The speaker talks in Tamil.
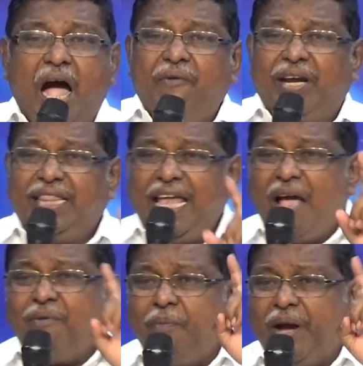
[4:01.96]
அவன்
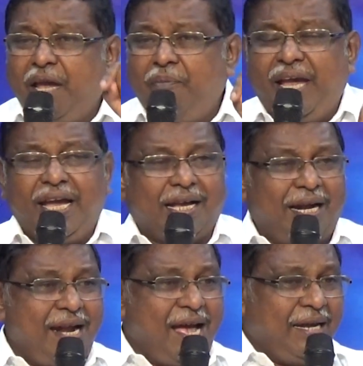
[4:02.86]
தேவ மகிமையை
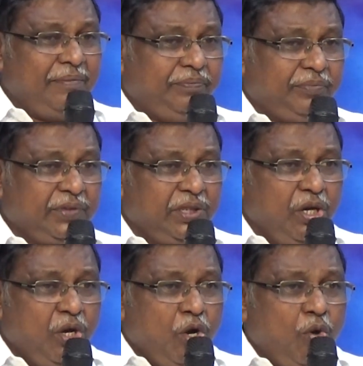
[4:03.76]
கண்டான்
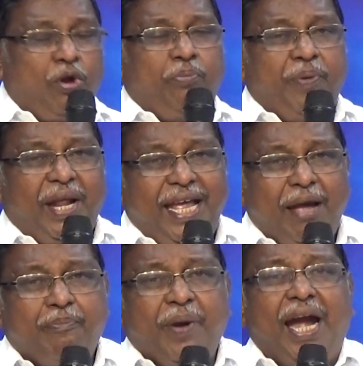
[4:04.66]
ஒரு பெரிய
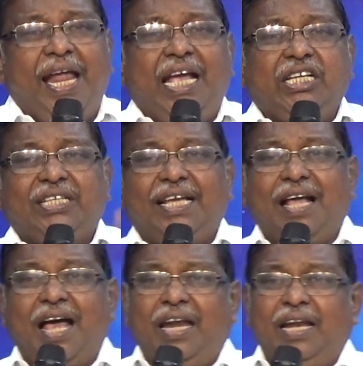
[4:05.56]
பேழையை
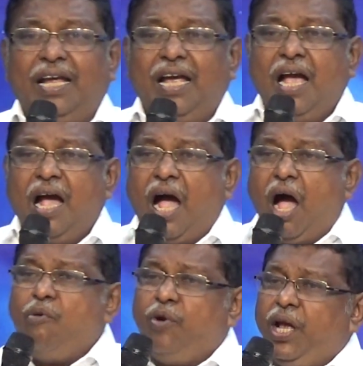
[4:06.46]
செய்தான்
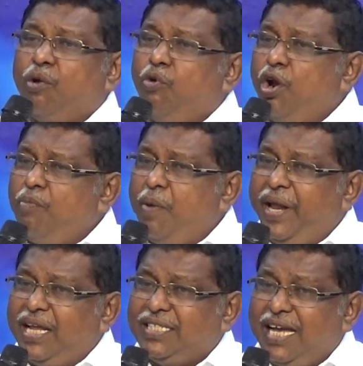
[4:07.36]
அவனுடைய குடும்பம்
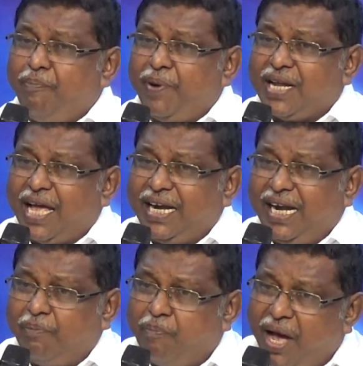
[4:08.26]
என்ன
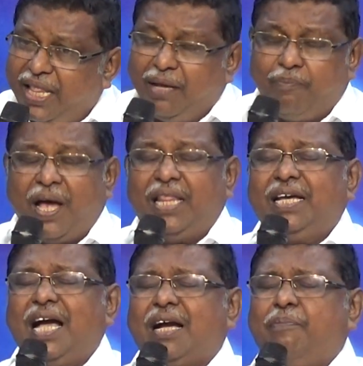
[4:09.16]
செய்யப்பட்டார்கள் பாது
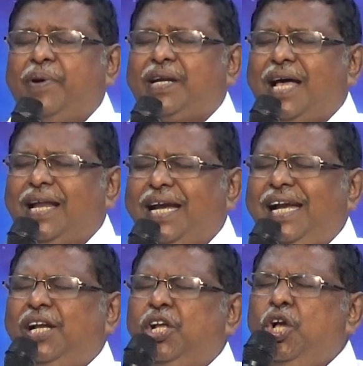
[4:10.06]

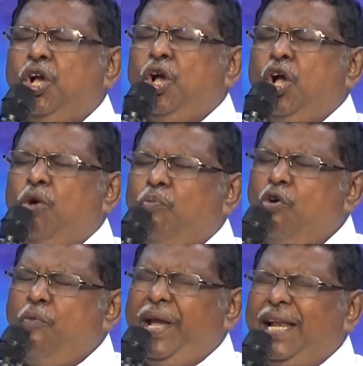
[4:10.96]
பாதுகாக்கப்பட்டார்கள்
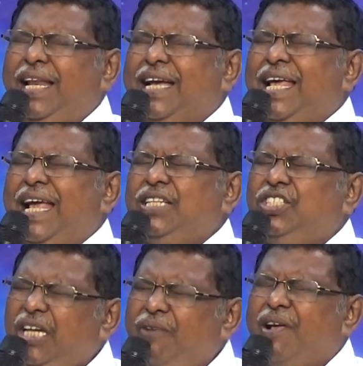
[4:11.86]
பூமியில் இருக்கிற
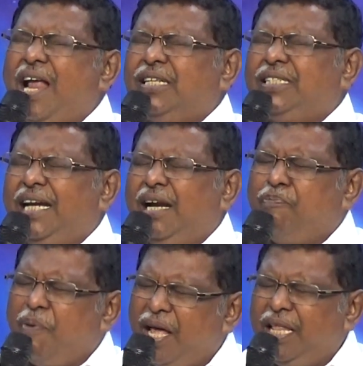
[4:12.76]
ஜீவராசிகள்
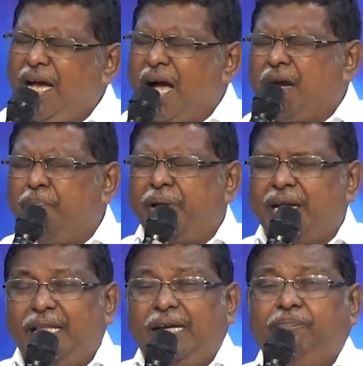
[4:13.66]

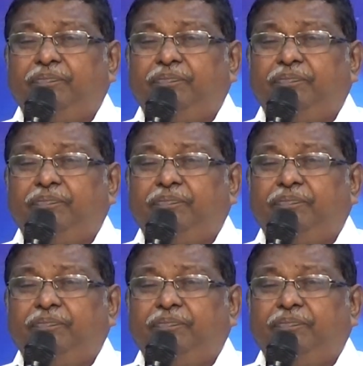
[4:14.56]
பாதுகாக்கப்பட்டது